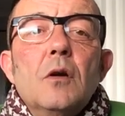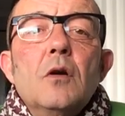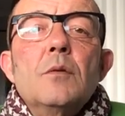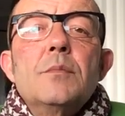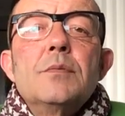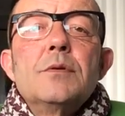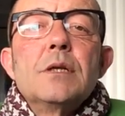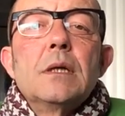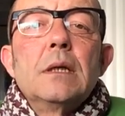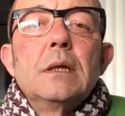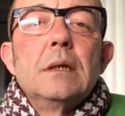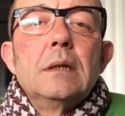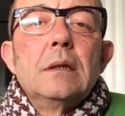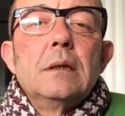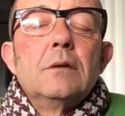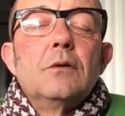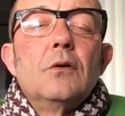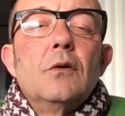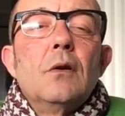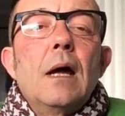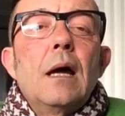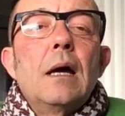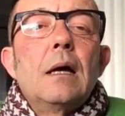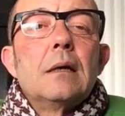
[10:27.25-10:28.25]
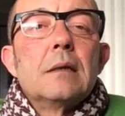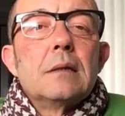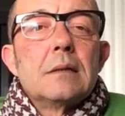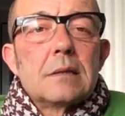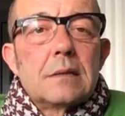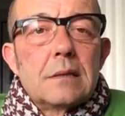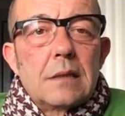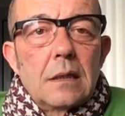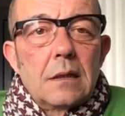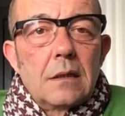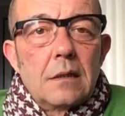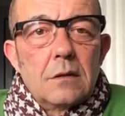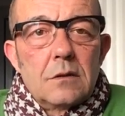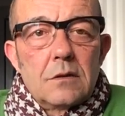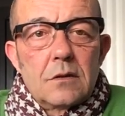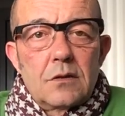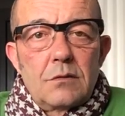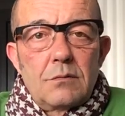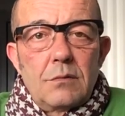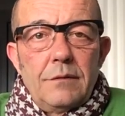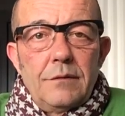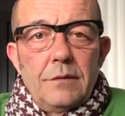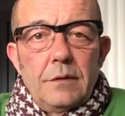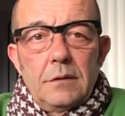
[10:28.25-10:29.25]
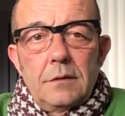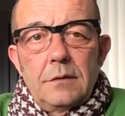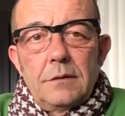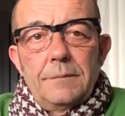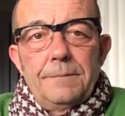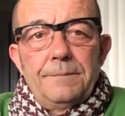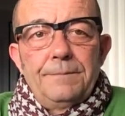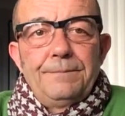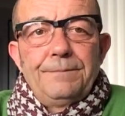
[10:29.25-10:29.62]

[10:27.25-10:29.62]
l'objet de la séquence suivante.